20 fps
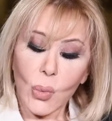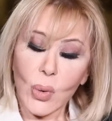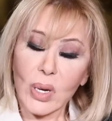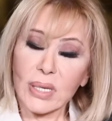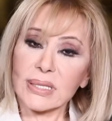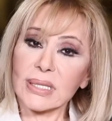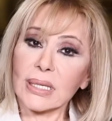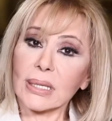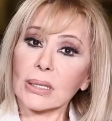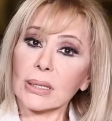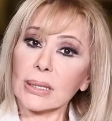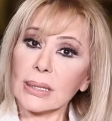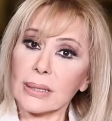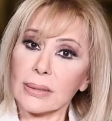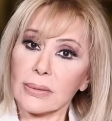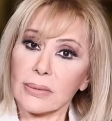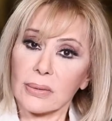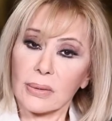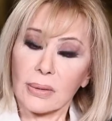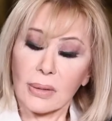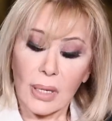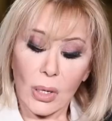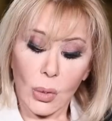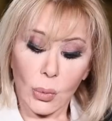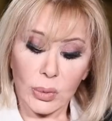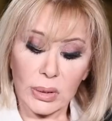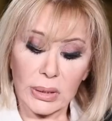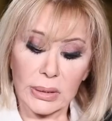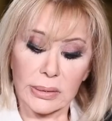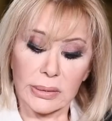وإذا كنت
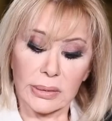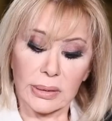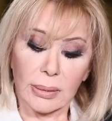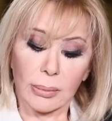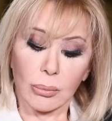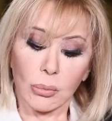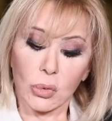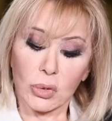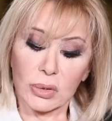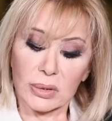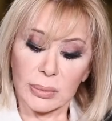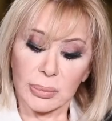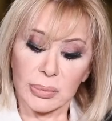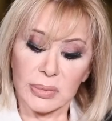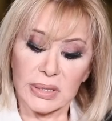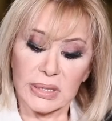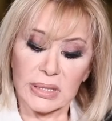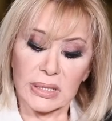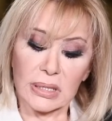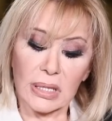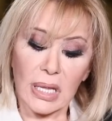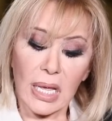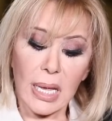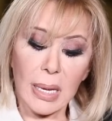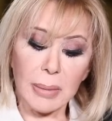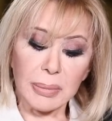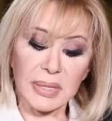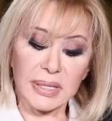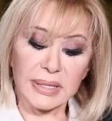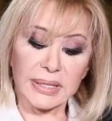أو كنت مرتبطين
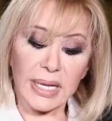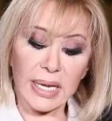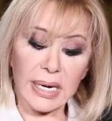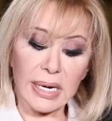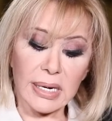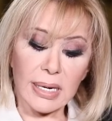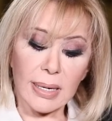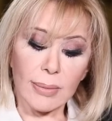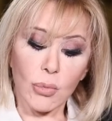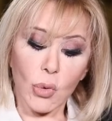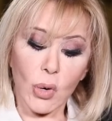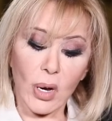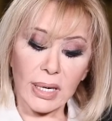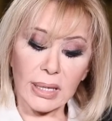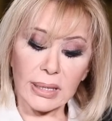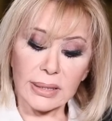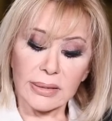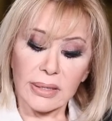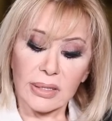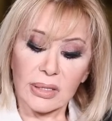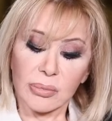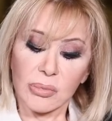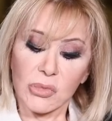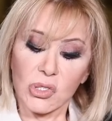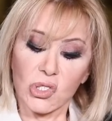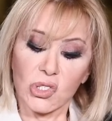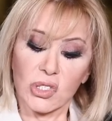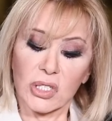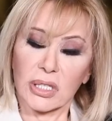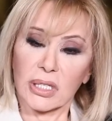بتتقربوا أكثر من
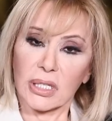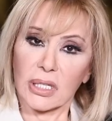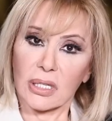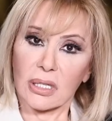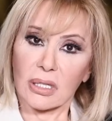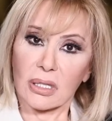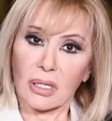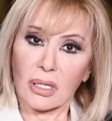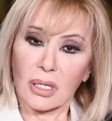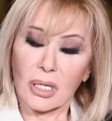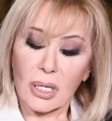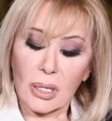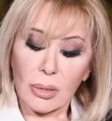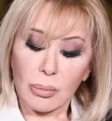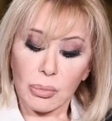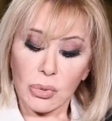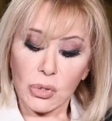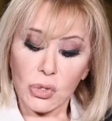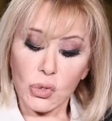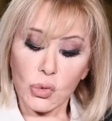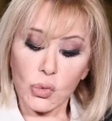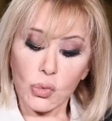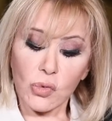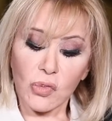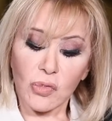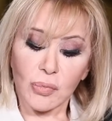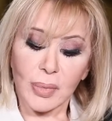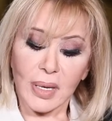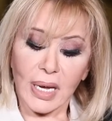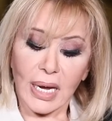الشريك
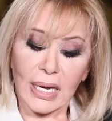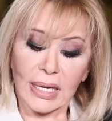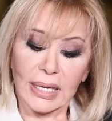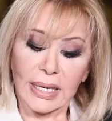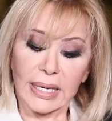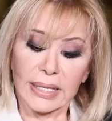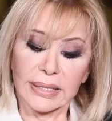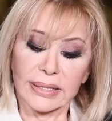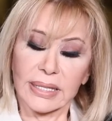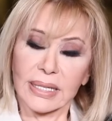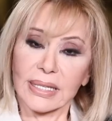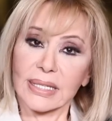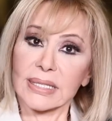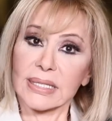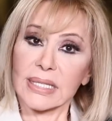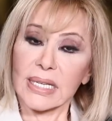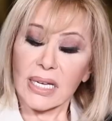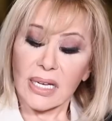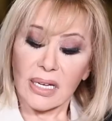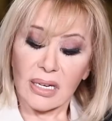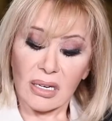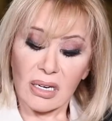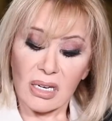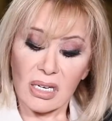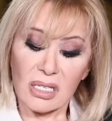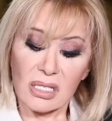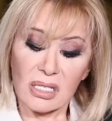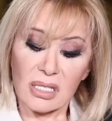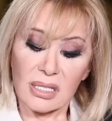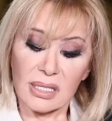بتشوف بعلاقتك سحر
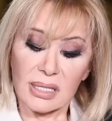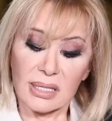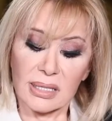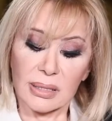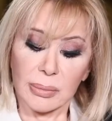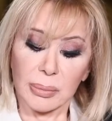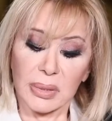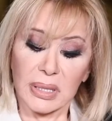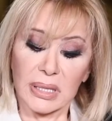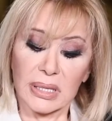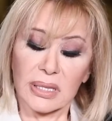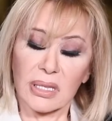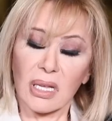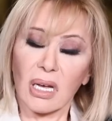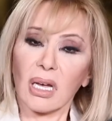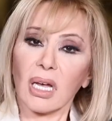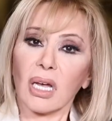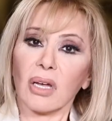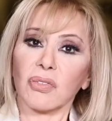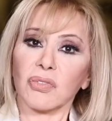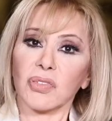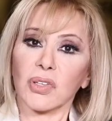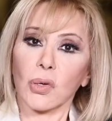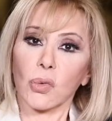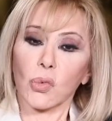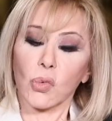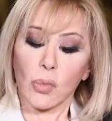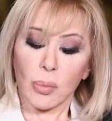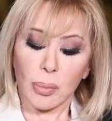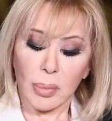خاص بيتضاعف
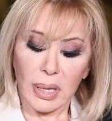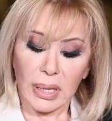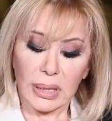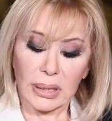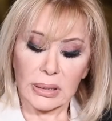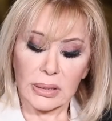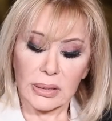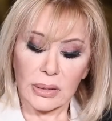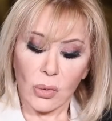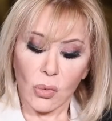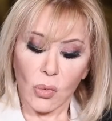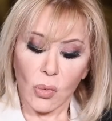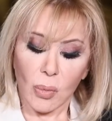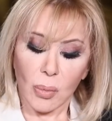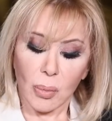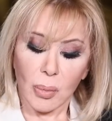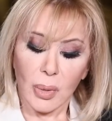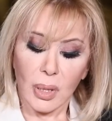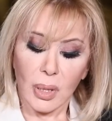يوم بعد يوم